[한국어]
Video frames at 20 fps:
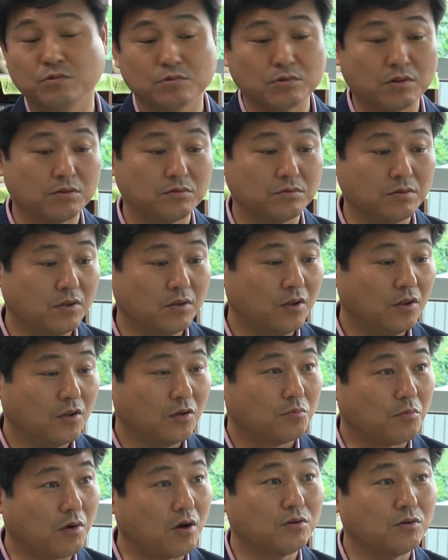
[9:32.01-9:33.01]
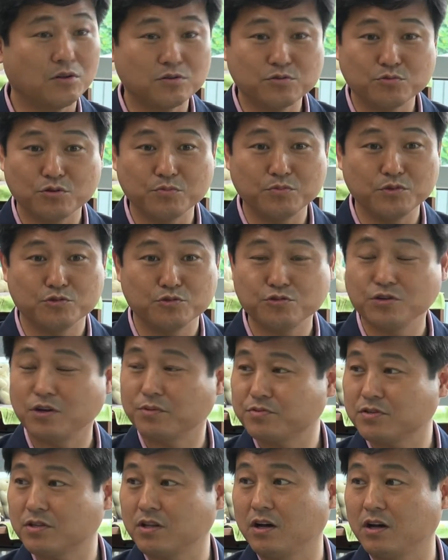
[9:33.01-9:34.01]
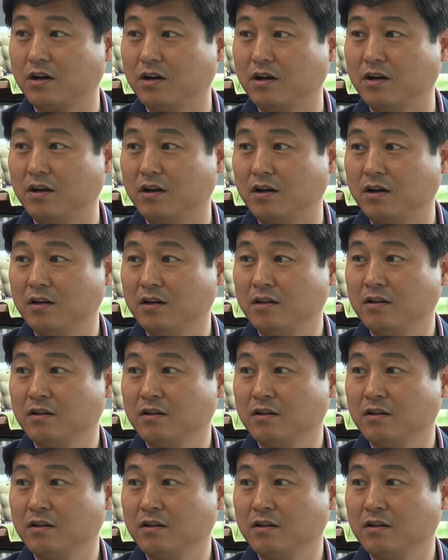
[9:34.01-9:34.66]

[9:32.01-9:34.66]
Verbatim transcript: 그냥 나는 마을에서 우리 민주주의 합시다.